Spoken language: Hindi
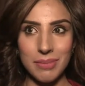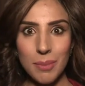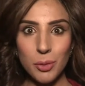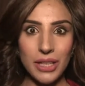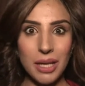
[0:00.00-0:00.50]

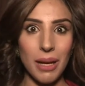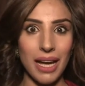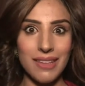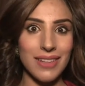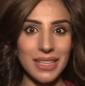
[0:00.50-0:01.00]
मैं मुन्ना
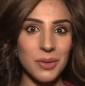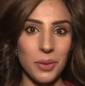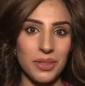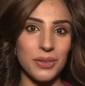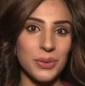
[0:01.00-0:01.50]
भाई वाली
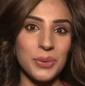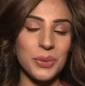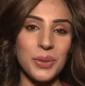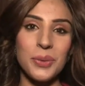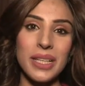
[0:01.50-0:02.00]
डॉक्टर
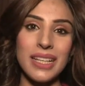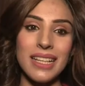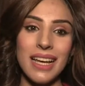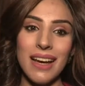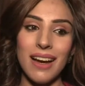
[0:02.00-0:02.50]
हूँ क्योंकि